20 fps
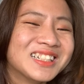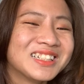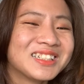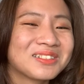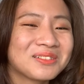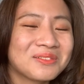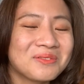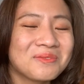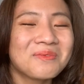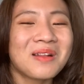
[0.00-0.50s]

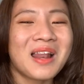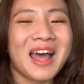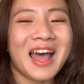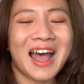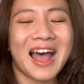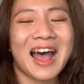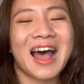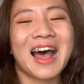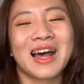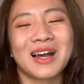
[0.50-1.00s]
thì cũng
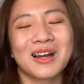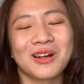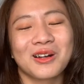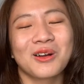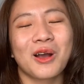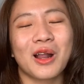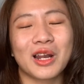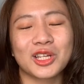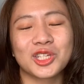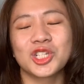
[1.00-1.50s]
là
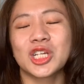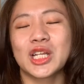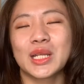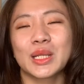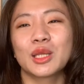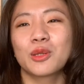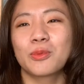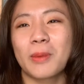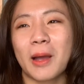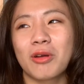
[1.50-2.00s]
gọi là
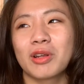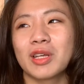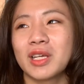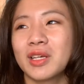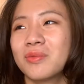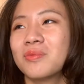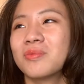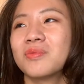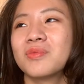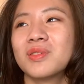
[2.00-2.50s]
cheating spouse đi
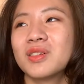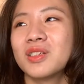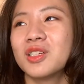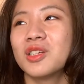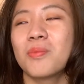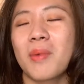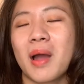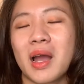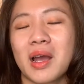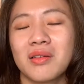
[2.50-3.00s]

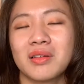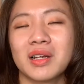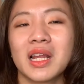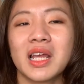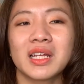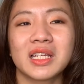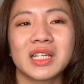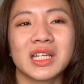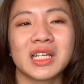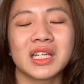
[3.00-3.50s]
nhưng mà ở
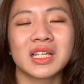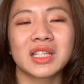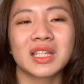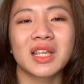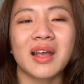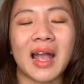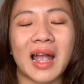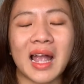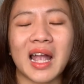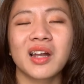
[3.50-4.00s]
đây thì
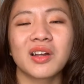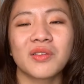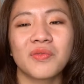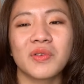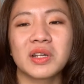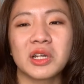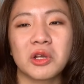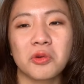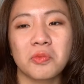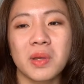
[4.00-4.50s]
tất cả các người
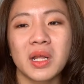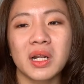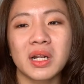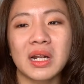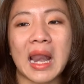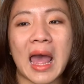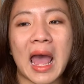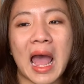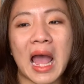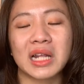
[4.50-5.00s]
vợ đều
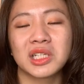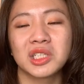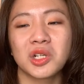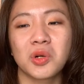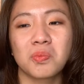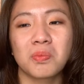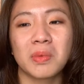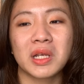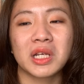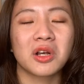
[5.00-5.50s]
biết là
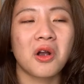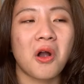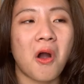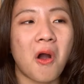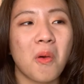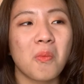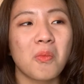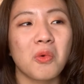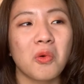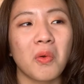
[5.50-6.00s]
chồng mình
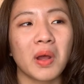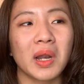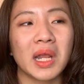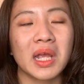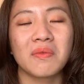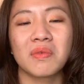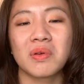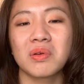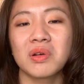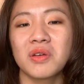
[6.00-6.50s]
có mối quan
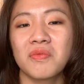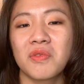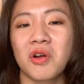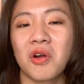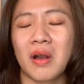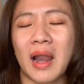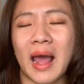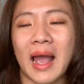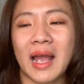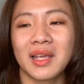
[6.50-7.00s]
hệ với người vợ
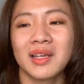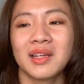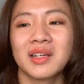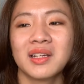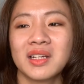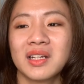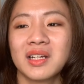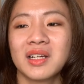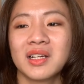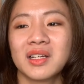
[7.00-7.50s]
còn lại
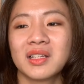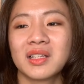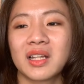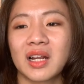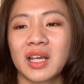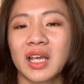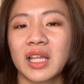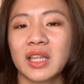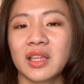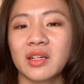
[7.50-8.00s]
thật
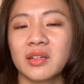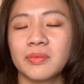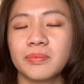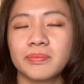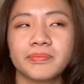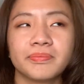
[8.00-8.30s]
là kinh tởm